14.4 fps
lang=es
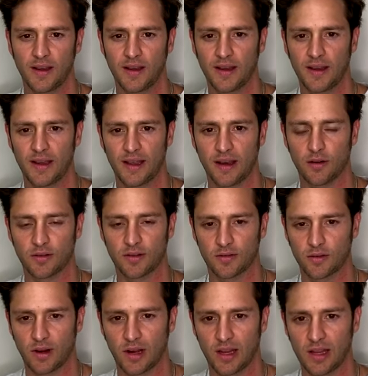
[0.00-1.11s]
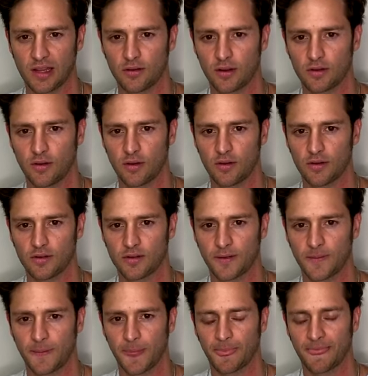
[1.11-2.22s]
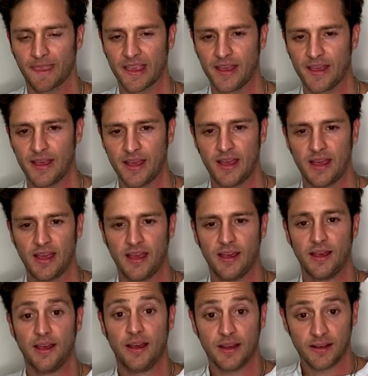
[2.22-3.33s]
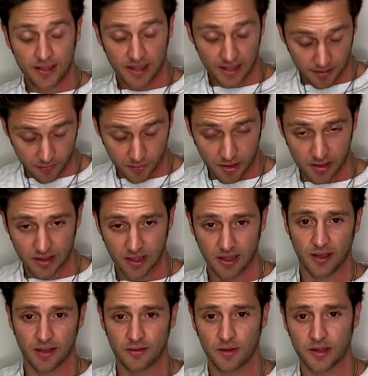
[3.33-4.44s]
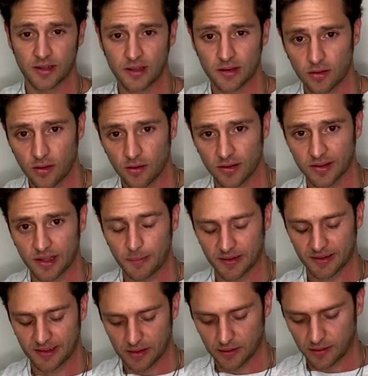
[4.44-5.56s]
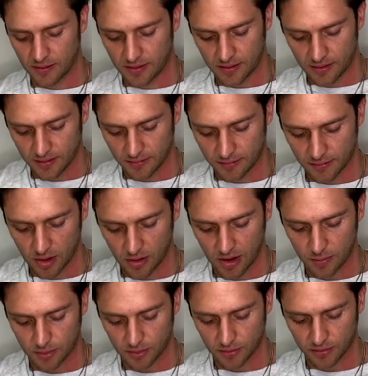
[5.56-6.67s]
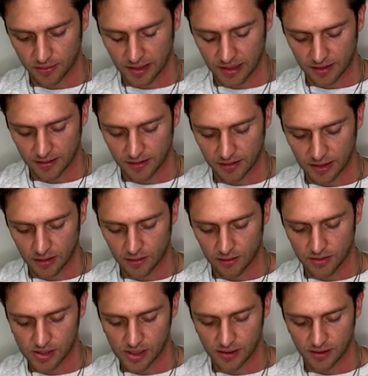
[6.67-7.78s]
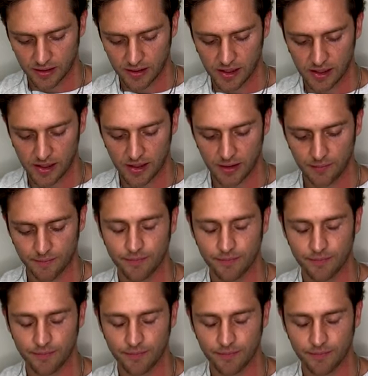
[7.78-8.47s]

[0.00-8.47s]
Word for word: Eh, los estoy leyendo a todos. Sí, es fuerte, es fuerte todo lo que está pasando. Voy a orar por ustedes esta noche y,